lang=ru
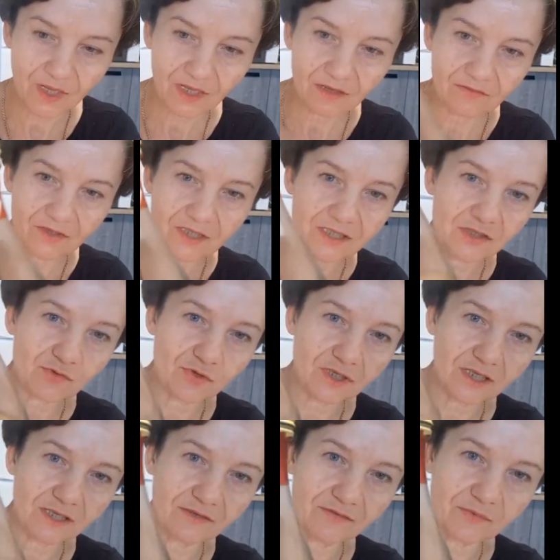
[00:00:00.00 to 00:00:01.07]
И видите,
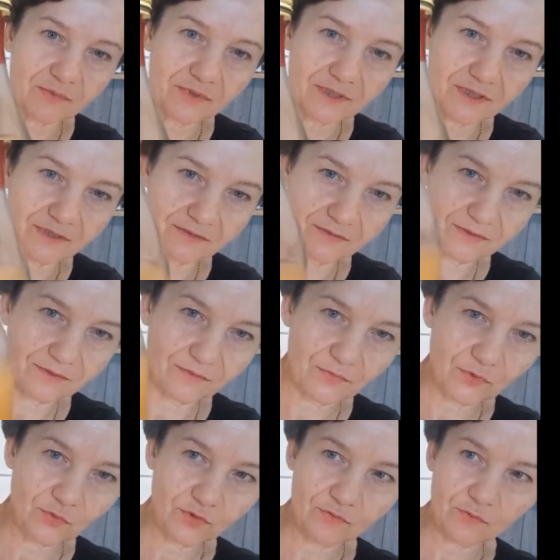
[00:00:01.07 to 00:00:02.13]
сколько я выпила?
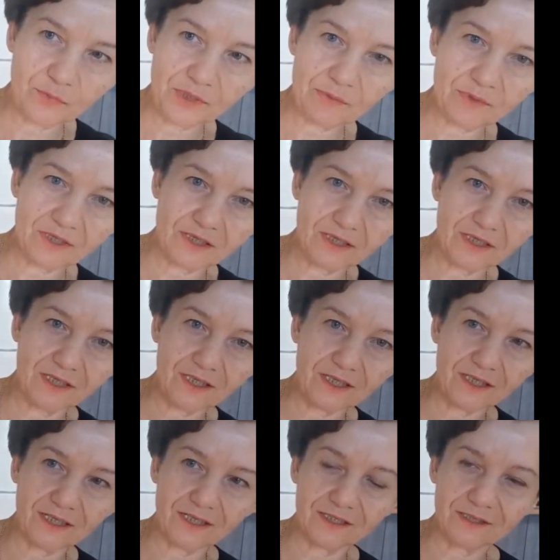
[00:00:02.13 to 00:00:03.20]
Пью его прямо как
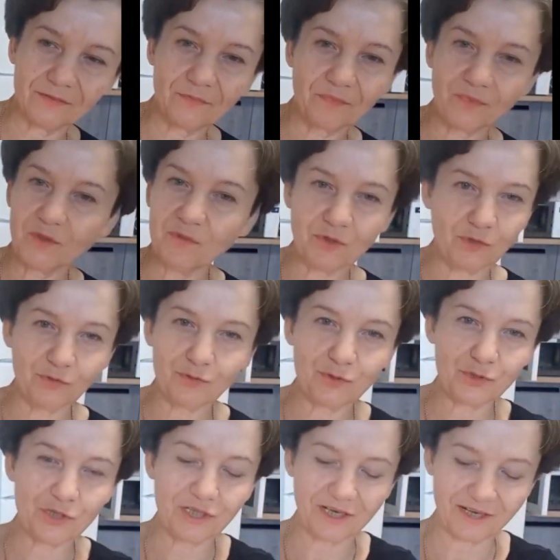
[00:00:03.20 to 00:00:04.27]
коньяк. И мне он
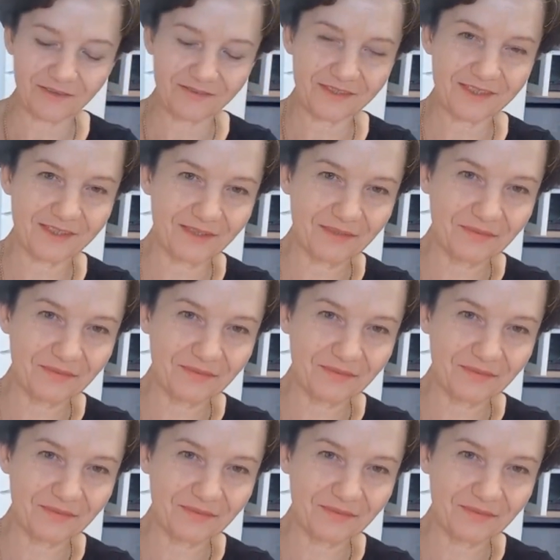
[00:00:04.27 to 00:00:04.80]
очень нравится.